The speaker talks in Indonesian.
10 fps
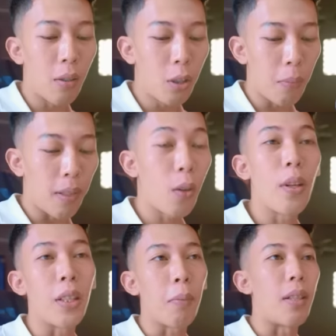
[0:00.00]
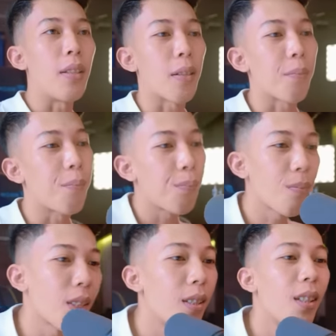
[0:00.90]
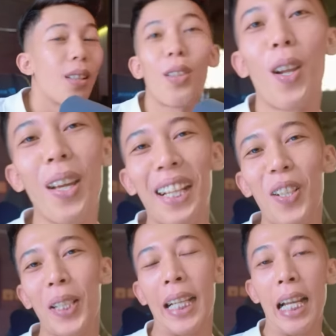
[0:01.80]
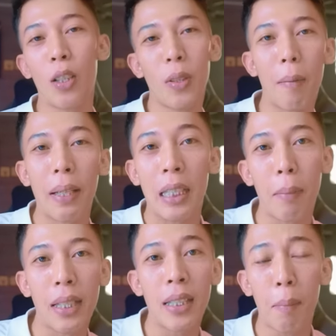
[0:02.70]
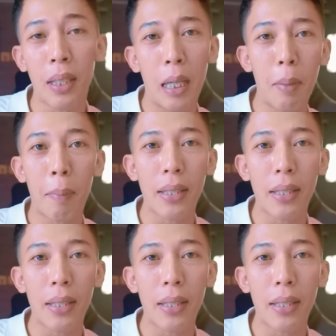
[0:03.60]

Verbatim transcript: sebagai wajib pajak tolong yang di luar sana yang suka flexing flexing tapi tidak bayar